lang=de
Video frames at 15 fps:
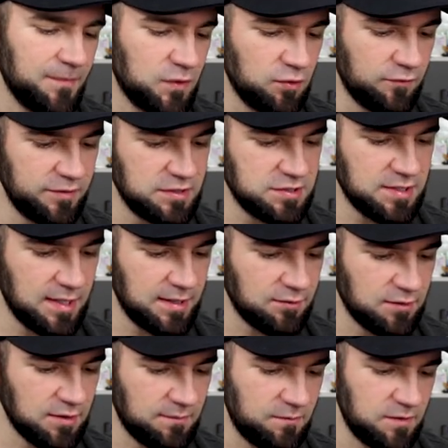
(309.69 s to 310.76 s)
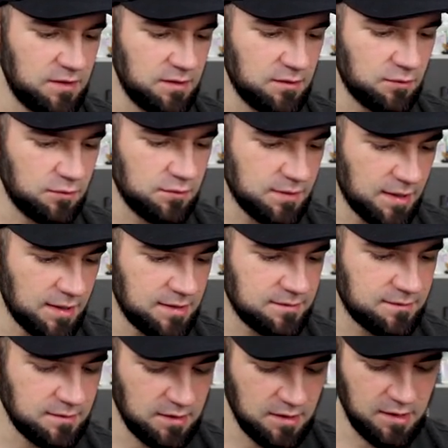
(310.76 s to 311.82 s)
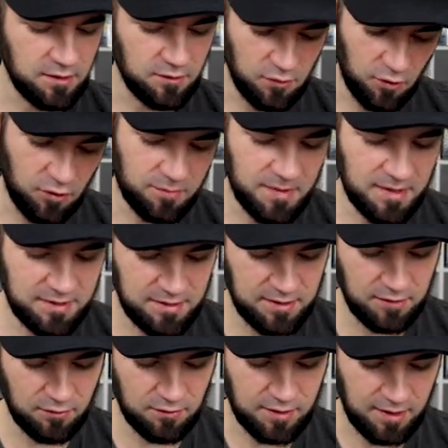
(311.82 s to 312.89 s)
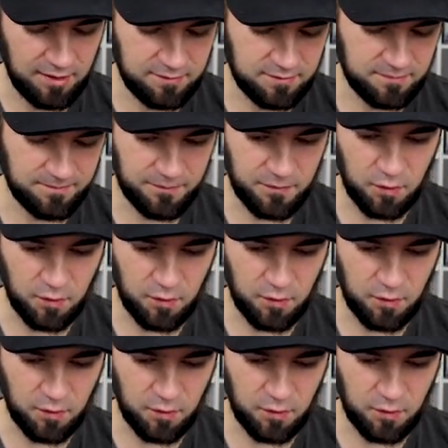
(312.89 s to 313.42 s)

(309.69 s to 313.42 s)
Too viel Stadion haben wir hier und als nochmal einen Irokex.